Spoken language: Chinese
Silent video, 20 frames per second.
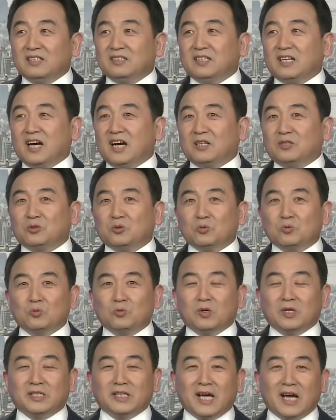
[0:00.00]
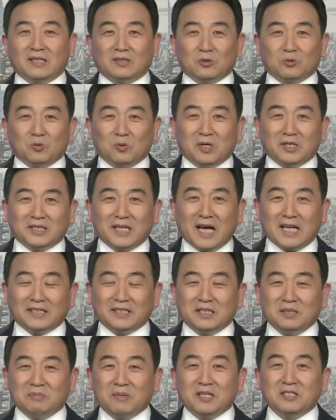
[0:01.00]
那中国这样的国家
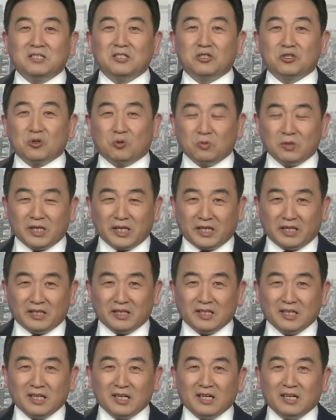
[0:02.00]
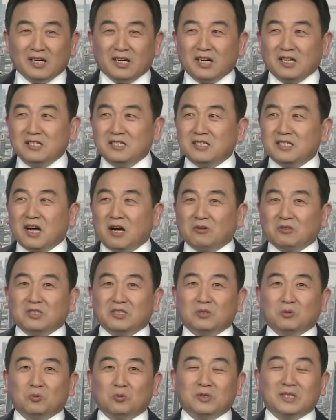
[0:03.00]
呢，一般是总理，很少
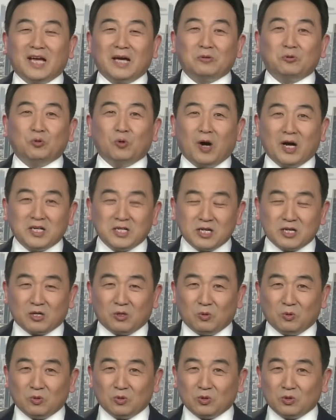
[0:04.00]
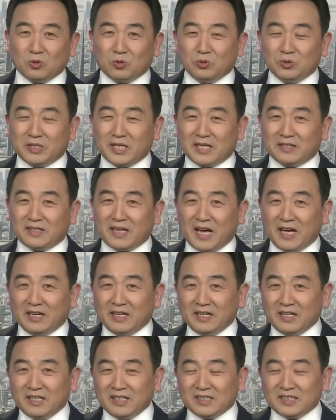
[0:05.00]
是国家元首出现在
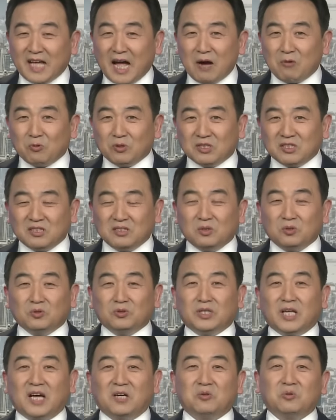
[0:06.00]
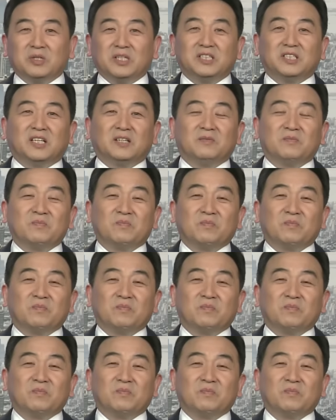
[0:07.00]
达沃斯论坛会上。